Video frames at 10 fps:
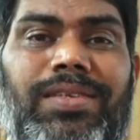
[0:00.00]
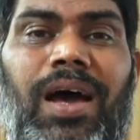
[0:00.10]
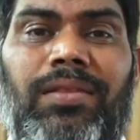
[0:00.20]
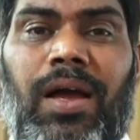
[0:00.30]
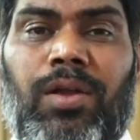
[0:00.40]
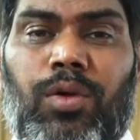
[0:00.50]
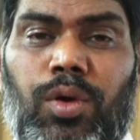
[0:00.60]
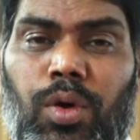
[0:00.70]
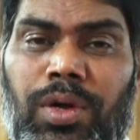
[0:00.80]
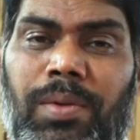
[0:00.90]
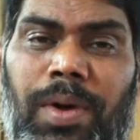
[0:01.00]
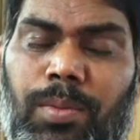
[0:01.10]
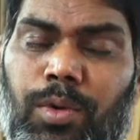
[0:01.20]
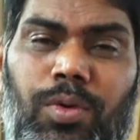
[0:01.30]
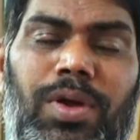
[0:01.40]
సాతానుకు లొంగి
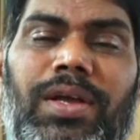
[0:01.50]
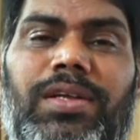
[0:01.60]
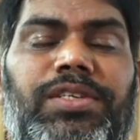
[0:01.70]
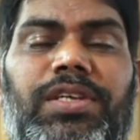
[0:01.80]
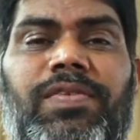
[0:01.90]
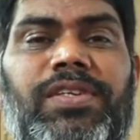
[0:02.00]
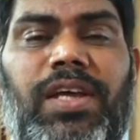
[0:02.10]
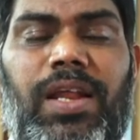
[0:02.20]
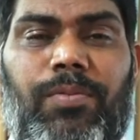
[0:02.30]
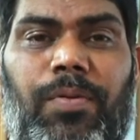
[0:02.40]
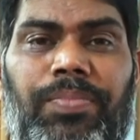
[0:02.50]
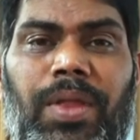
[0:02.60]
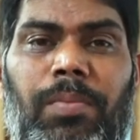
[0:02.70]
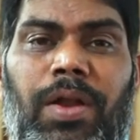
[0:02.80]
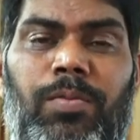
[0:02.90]
మనము జీవించలేము
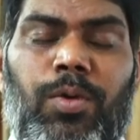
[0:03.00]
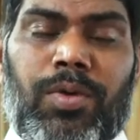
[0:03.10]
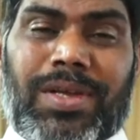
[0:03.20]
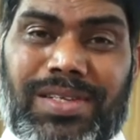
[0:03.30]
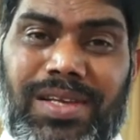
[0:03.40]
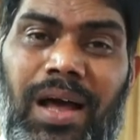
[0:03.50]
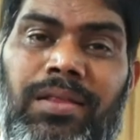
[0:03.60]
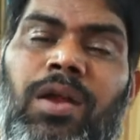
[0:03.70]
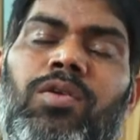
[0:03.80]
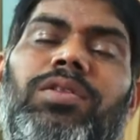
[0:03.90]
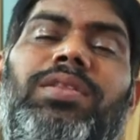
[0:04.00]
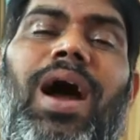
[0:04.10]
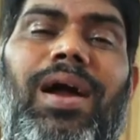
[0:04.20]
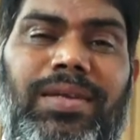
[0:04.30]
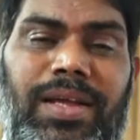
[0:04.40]
మనము సాతానును
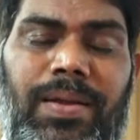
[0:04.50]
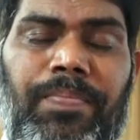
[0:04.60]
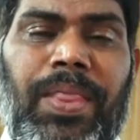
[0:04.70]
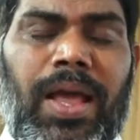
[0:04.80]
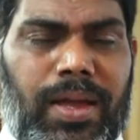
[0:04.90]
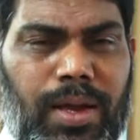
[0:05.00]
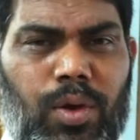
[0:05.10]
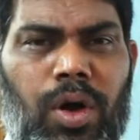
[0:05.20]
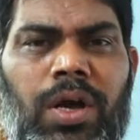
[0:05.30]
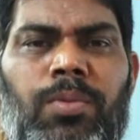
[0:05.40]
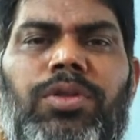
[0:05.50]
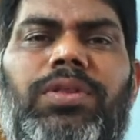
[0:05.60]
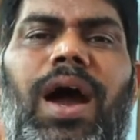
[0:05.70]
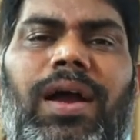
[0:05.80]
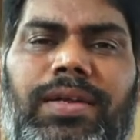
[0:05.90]
దాటి ఈ లోకమును
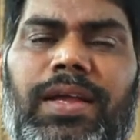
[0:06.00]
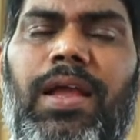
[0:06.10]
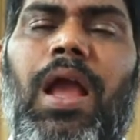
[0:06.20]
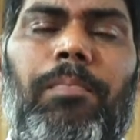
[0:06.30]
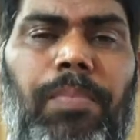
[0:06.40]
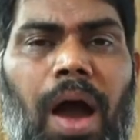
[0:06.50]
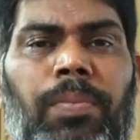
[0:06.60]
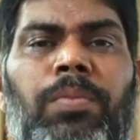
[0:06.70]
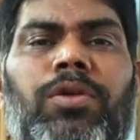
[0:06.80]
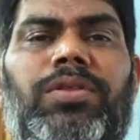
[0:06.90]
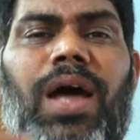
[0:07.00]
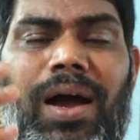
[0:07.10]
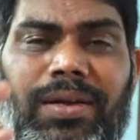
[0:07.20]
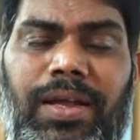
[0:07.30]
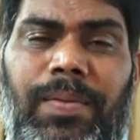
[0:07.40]
దాటి పాపమును
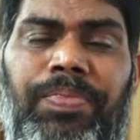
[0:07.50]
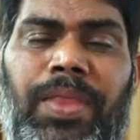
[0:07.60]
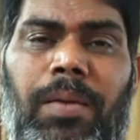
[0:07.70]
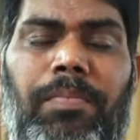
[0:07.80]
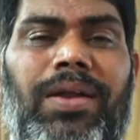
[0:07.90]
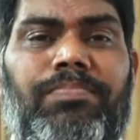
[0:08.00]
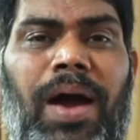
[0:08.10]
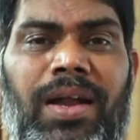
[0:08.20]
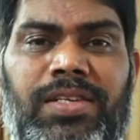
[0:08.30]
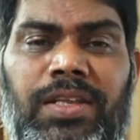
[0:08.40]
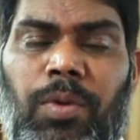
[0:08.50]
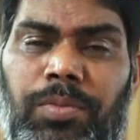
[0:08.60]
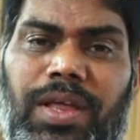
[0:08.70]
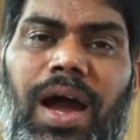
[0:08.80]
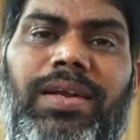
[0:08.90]
దాటి మన బానిసత్వం
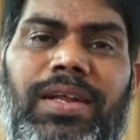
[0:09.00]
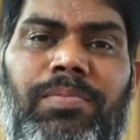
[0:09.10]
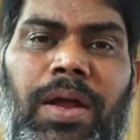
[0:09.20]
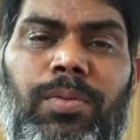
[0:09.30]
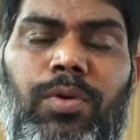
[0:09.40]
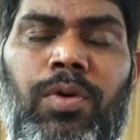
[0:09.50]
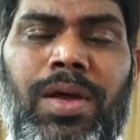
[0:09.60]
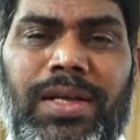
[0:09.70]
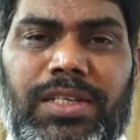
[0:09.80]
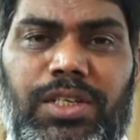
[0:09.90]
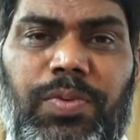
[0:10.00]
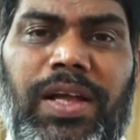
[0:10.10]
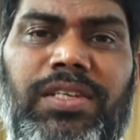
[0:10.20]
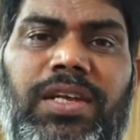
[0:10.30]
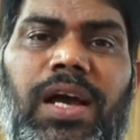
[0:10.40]
దాటి మనము
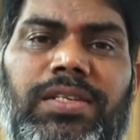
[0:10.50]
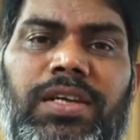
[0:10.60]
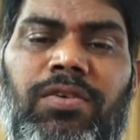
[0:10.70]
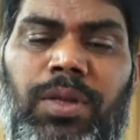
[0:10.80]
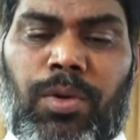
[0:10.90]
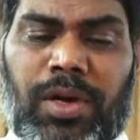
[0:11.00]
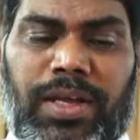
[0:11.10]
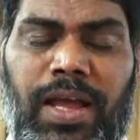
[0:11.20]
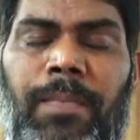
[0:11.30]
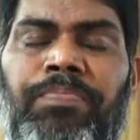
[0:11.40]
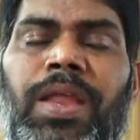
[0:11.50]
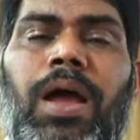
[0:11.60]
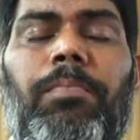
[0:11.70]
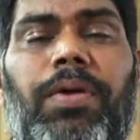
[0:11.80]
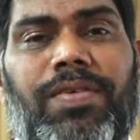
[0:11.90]
స్వేచ్ఛా జీవితంలోనికి
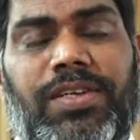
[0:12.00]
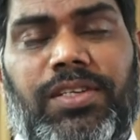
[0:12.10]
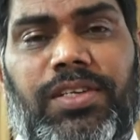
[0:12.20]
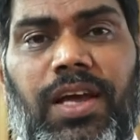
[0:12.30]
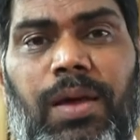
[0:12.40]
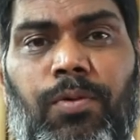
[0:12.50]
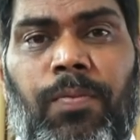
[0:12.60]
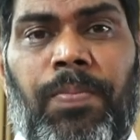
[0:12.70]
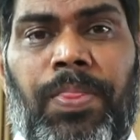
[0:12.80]
ప్రవేశించగలము